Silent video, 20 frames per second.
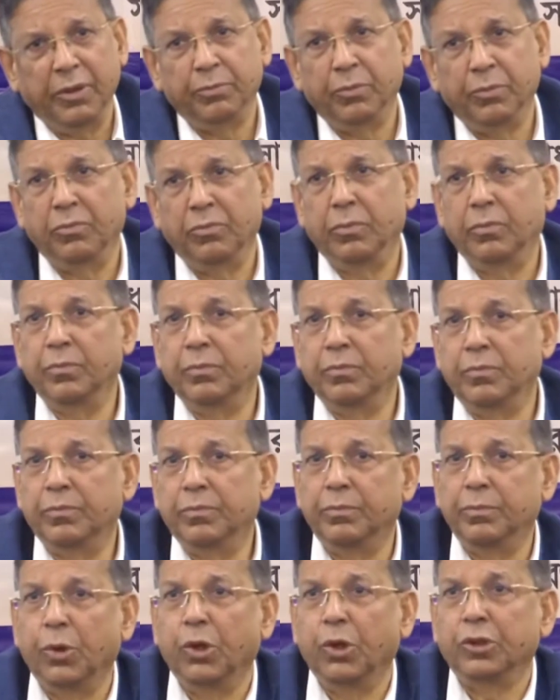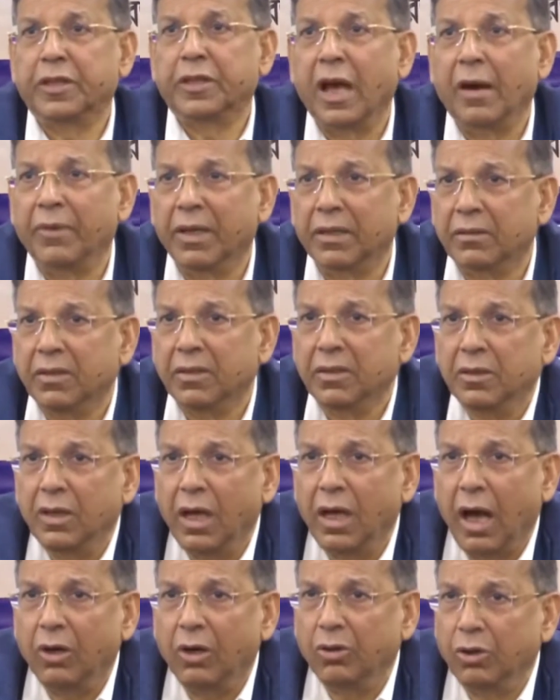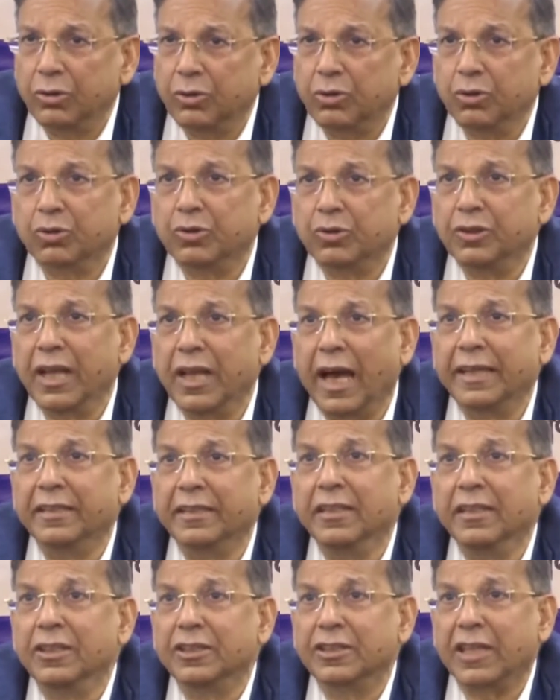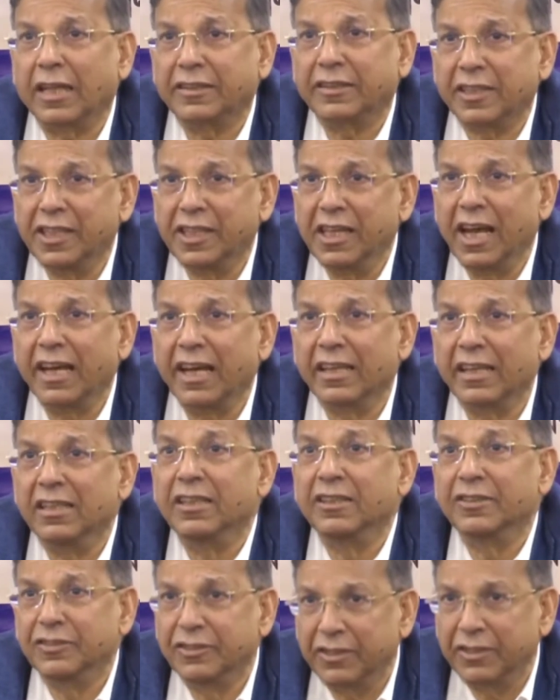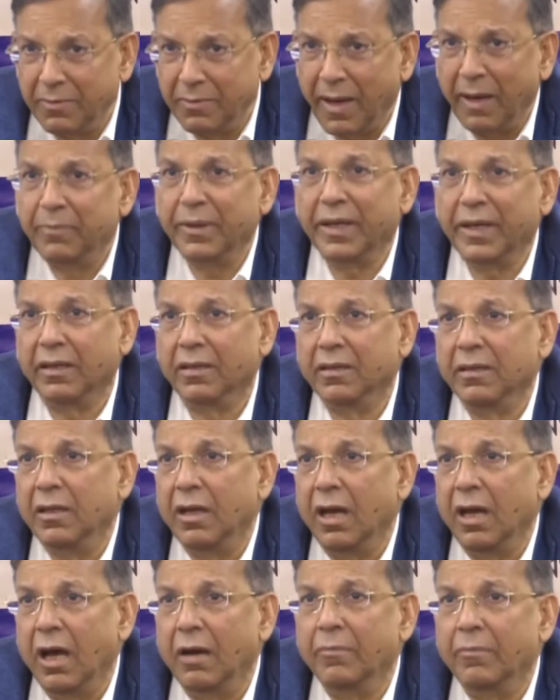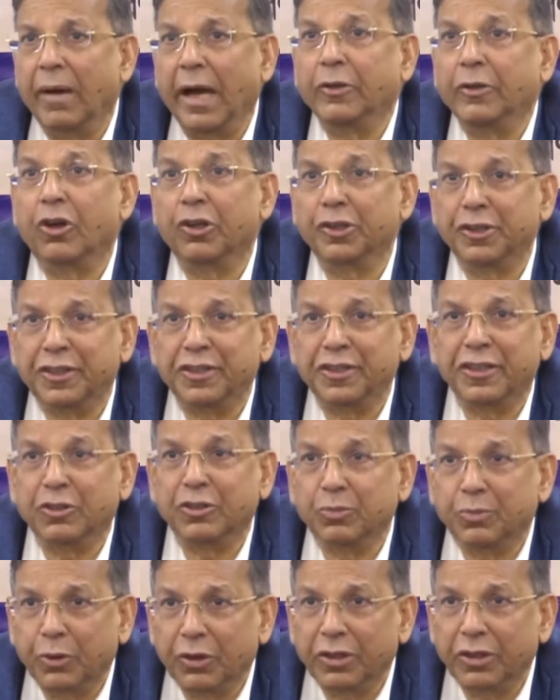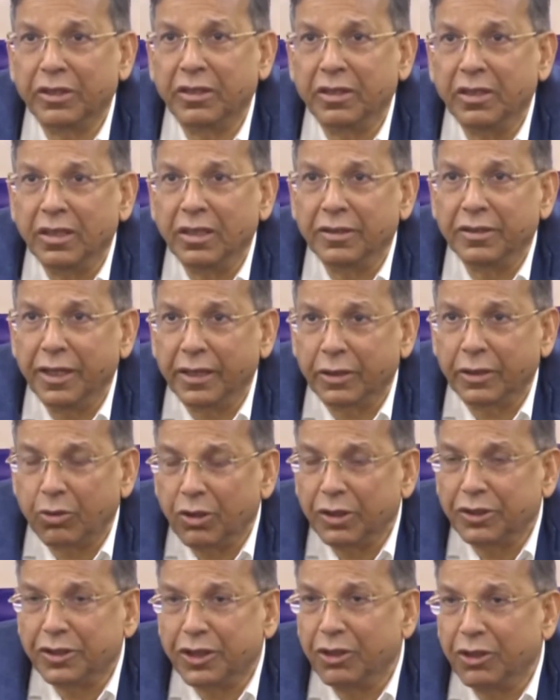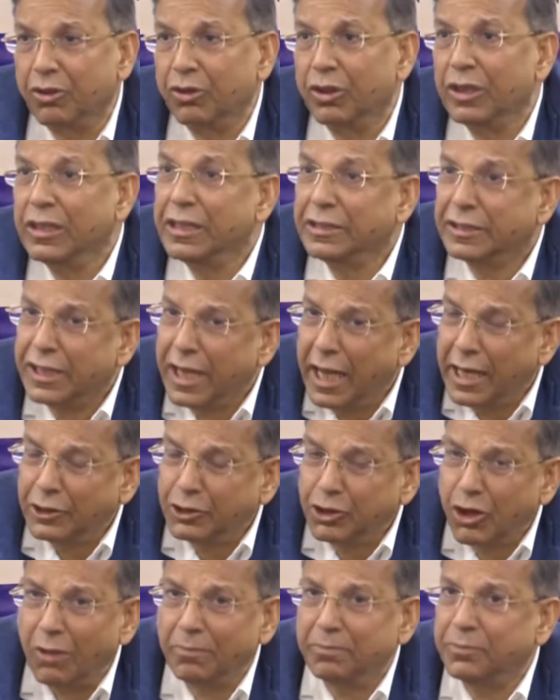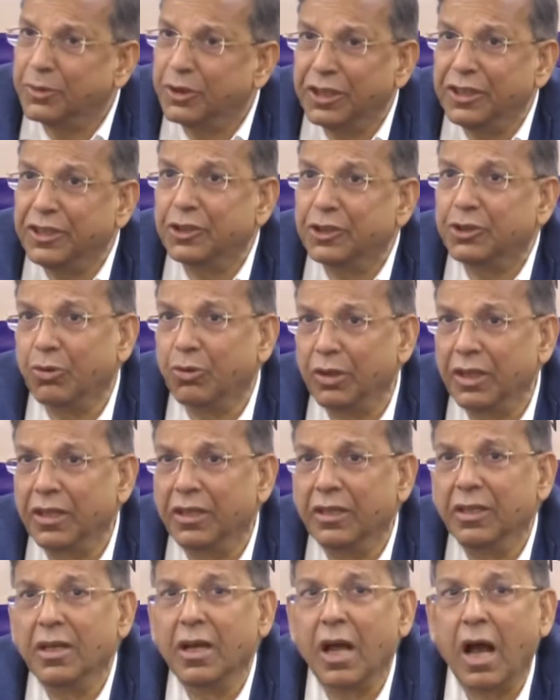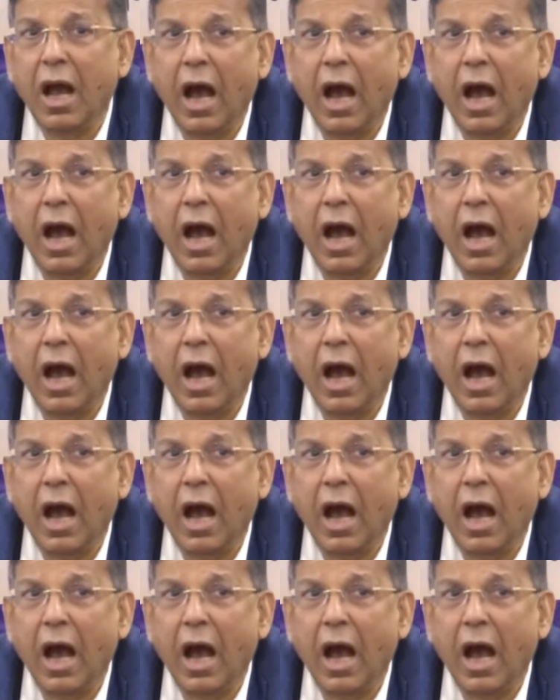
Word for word: আমি বলতে আমার অত্যুক্তি নাই সাতক্ষীরায় যেভাবে মাইনরিটিদের উপরে ইয়ে করেছিল সেই সব জিনিসগুলি